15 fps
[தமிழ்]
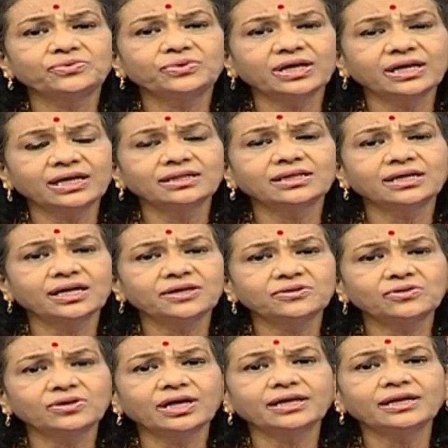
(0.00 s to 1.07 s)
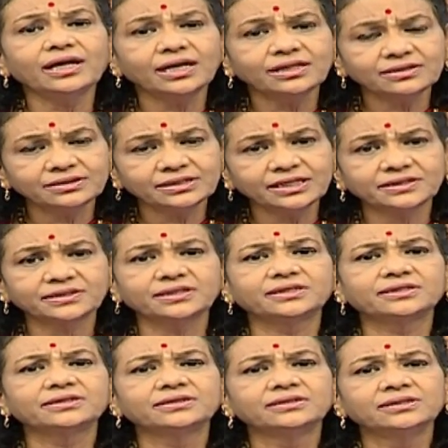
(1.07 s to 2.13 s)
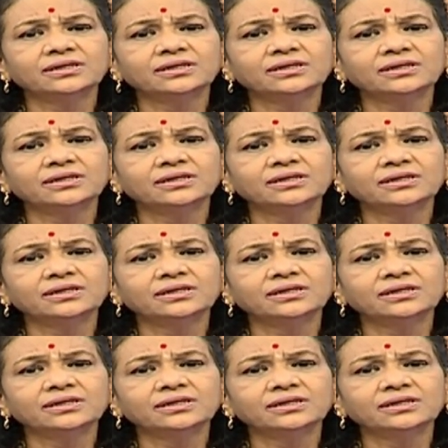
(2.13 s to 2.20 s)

கூட அந்த கருக்குழாயில் அது ஈர்த்துக்கிறது